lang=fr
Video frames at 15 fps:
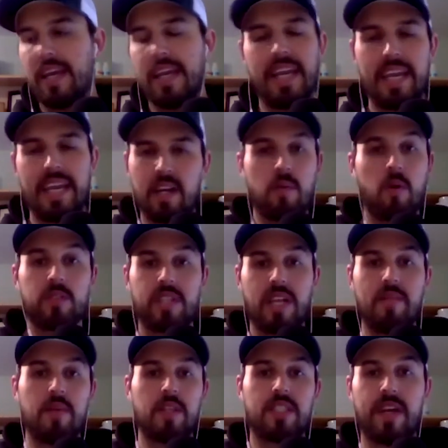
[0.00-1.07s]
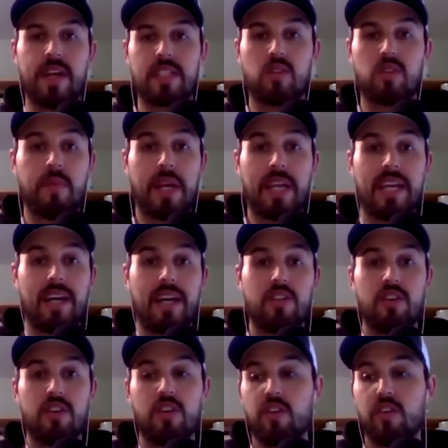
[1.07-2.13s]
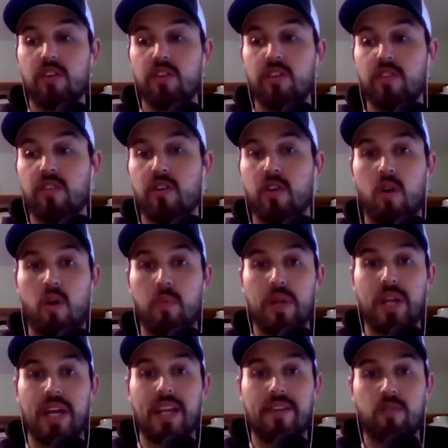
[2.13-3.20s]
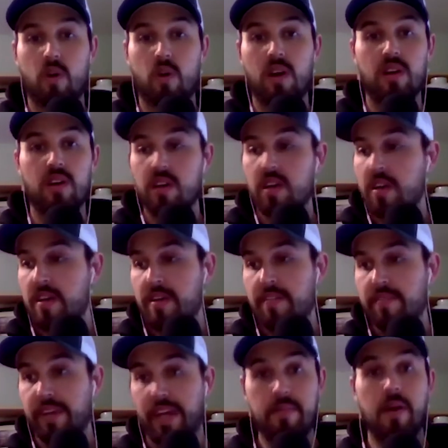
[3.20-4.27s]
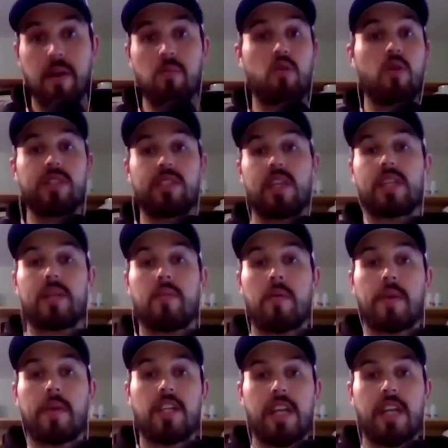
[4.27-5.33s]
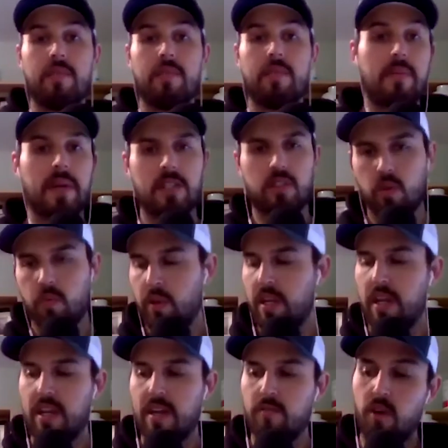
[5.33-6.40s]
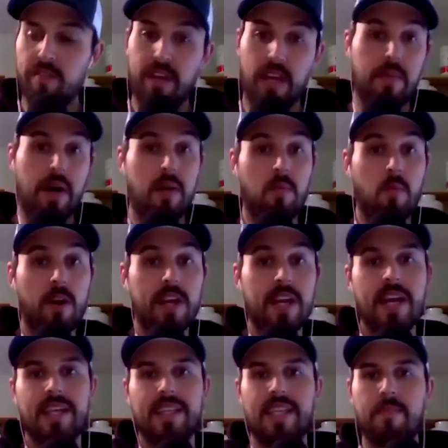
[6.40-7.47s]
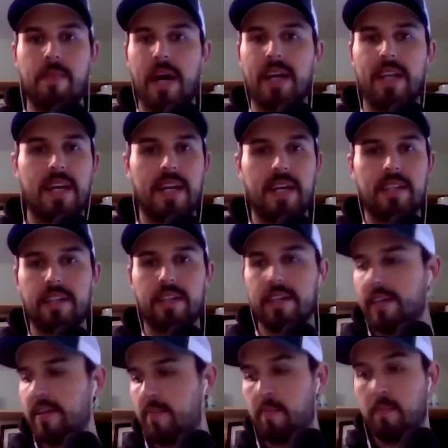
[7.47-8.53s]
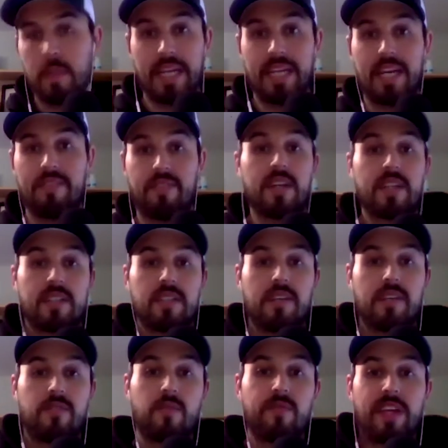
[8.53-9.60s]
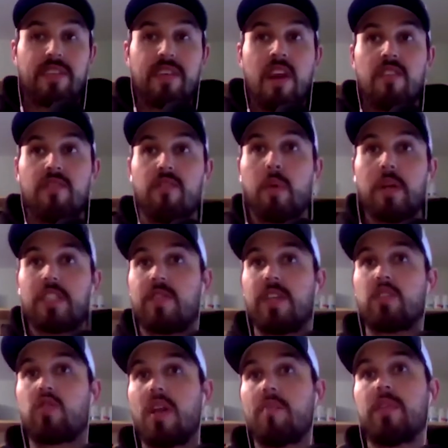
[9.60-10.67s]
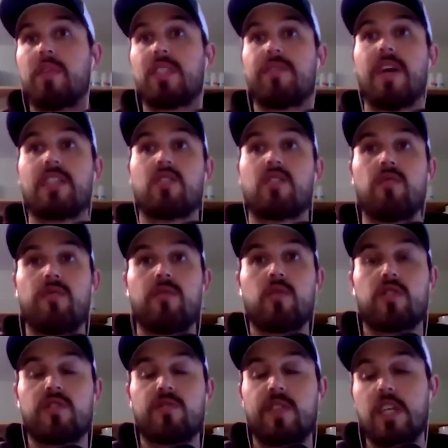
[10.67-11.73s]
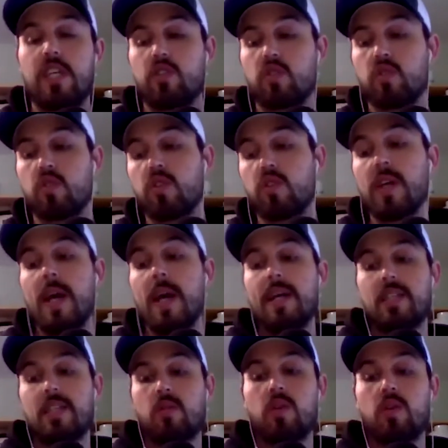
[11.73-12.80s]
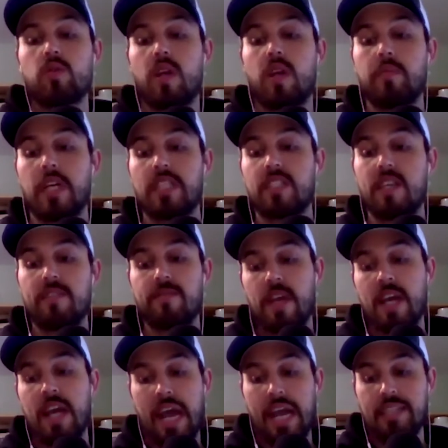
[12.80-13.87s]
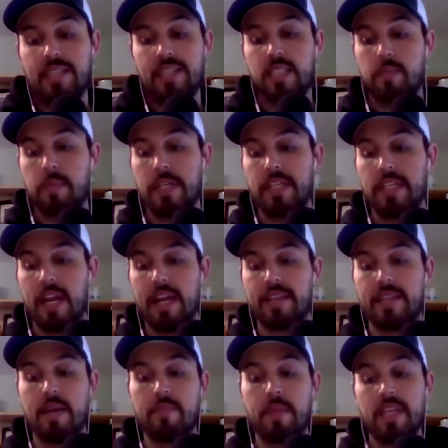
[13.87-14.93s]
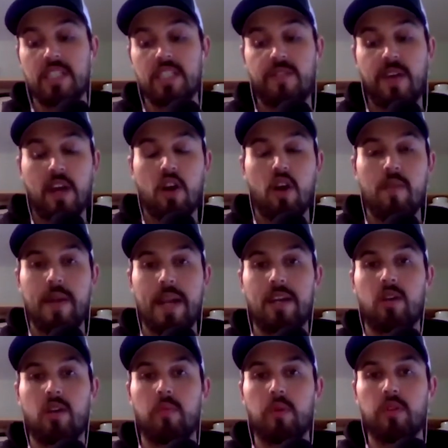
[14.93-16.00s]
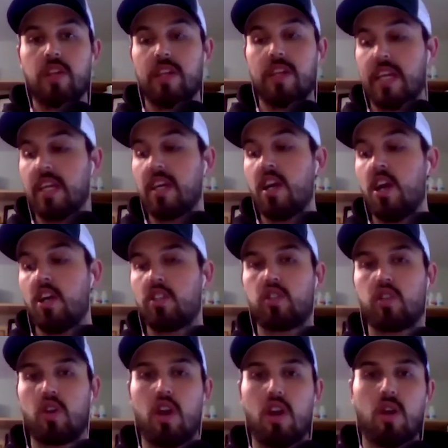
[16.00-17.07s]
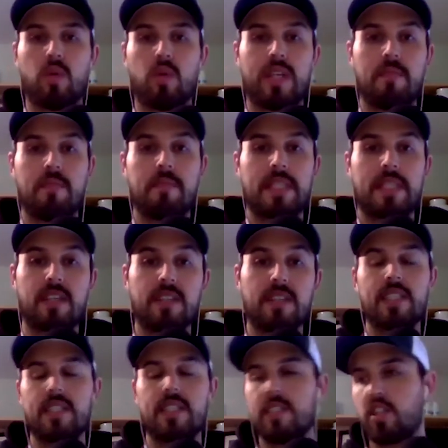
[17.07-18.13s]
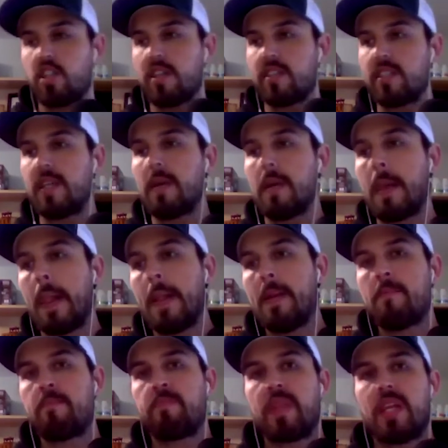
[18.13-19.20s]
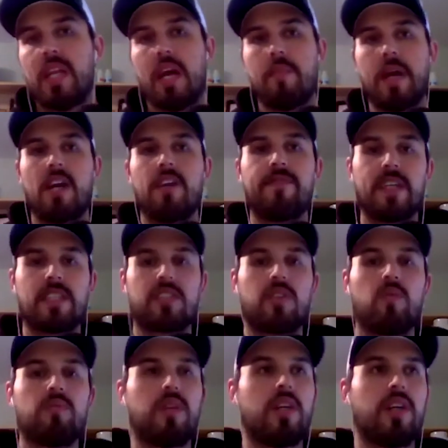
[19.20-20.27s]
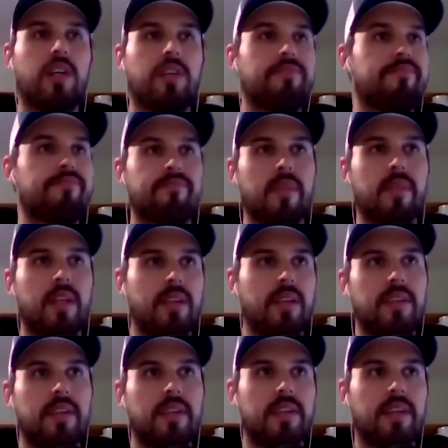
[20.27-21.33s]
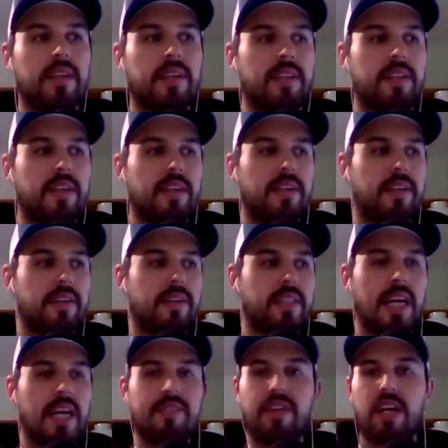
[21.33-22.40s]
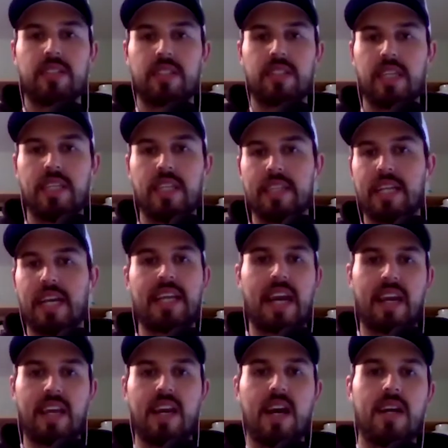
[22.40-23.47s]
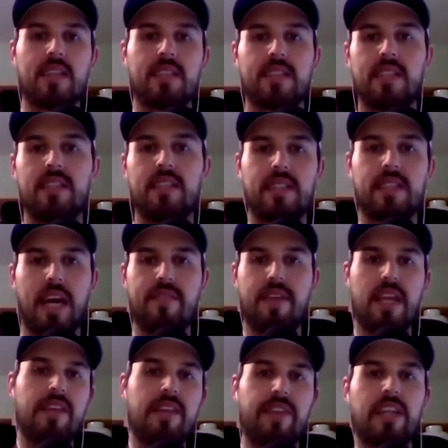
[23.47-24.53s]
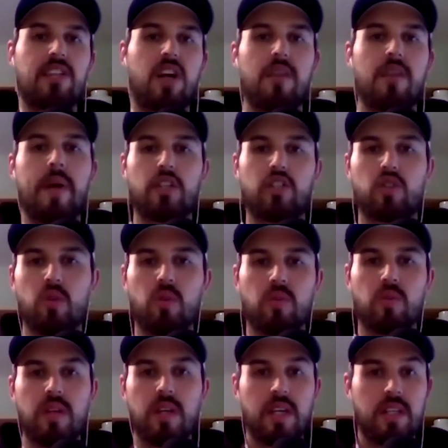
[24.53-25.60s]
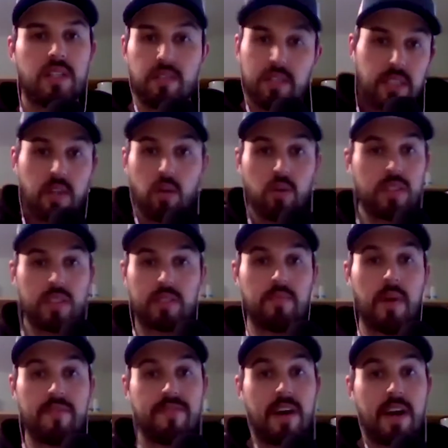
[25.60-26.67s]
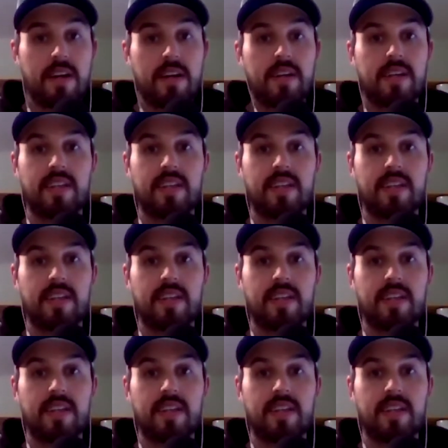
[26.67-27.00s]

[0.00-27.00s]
Et comme on sait, la motivation, ben, il y en a on peut en avoir vraiment beaucoup à un certain moment donné, puis après ça, on peut en avoir vraiment moins, dépendant de plein d'affaires, dans le fond. Fait qu'il ne faut pas se fier sur la motivation, il faut se fier sur c'est quoi nos objectifs, être discipliné là-dedans, puis se faire un plan qu'on peut tenir sur le long terme. Parce que, si je te dis, la meilleure façon de, d'avancer dans ta carrière, c'est de travailler 20 heures par jour. Tu vas dire, go, c'est moi le faire.